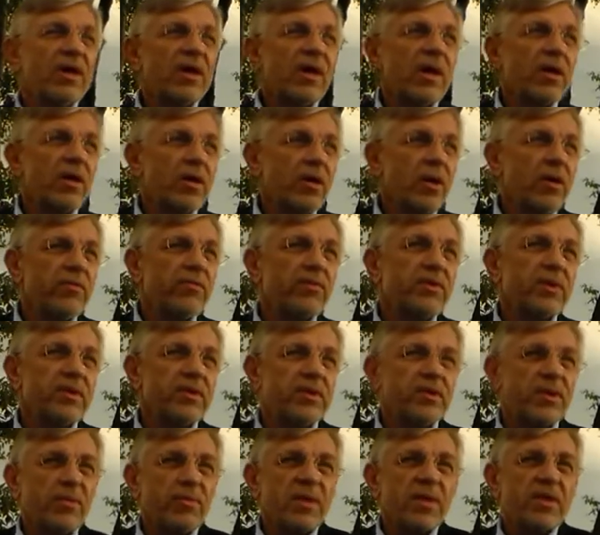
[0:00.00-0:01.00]

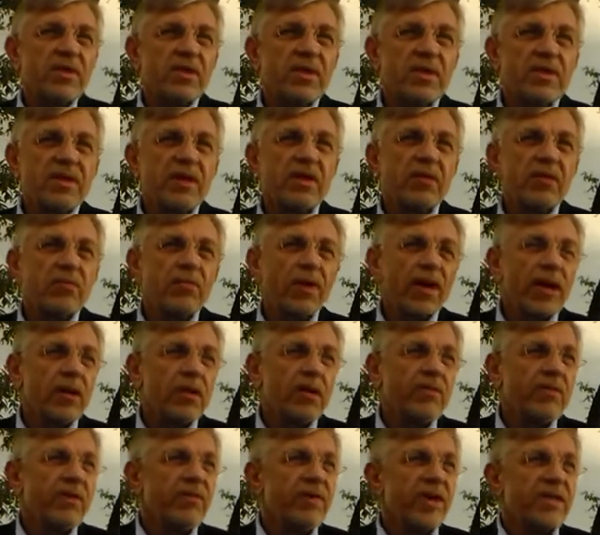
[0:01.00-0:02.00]
Handlowym i to Miejskie Centrum
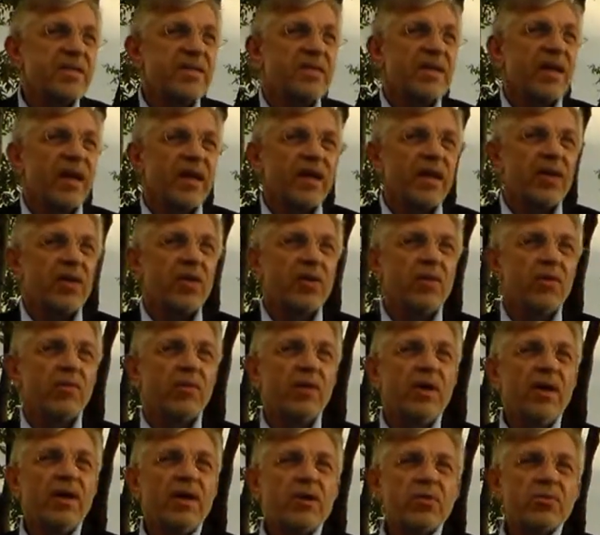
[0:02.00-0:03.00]
Handlowe wraz z
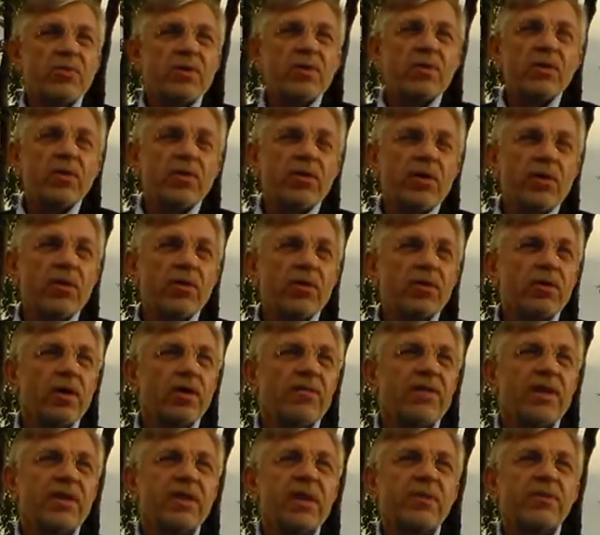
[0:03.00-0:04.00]
galerią już stoi
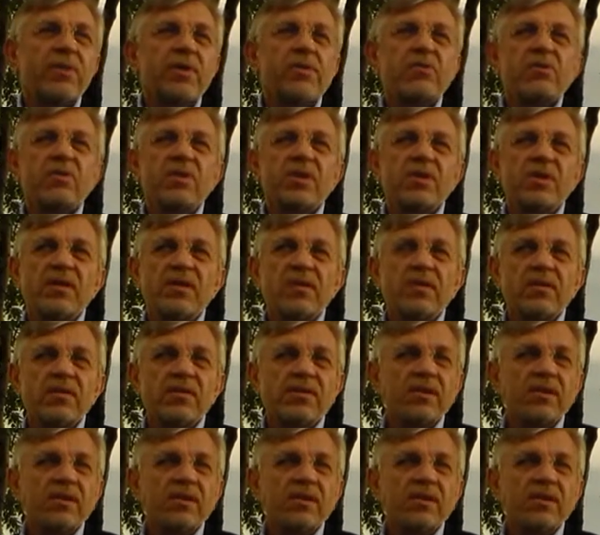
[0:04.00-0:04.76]
gotowe, tam jeszcze